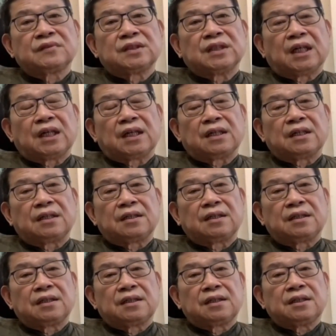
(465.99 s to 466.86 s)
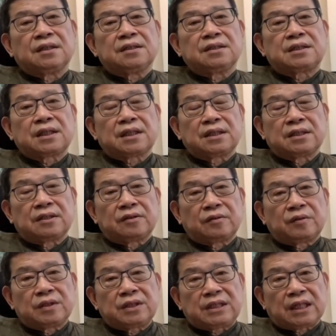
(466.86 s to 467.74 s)
啊。这个
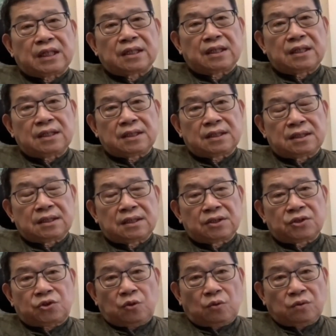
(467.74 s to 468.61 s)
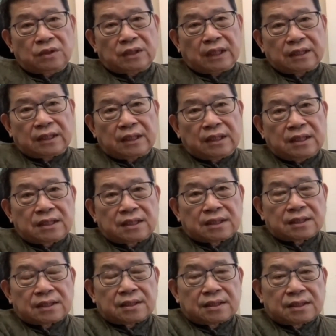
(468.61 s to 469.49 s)
我讲一个重大的历
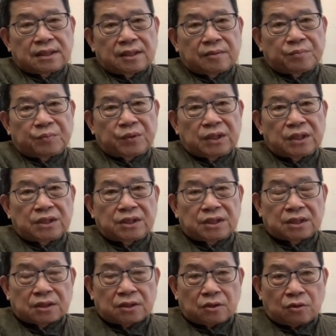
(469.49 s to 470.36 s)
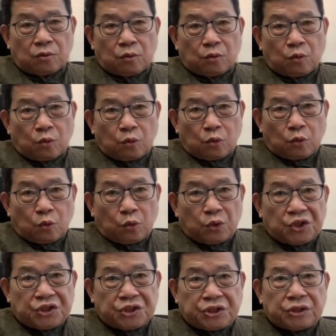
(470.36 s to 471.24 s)
史事件，不能只
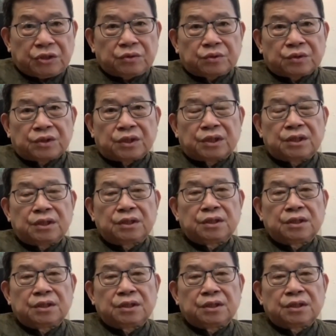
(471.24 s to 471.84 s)
归咎于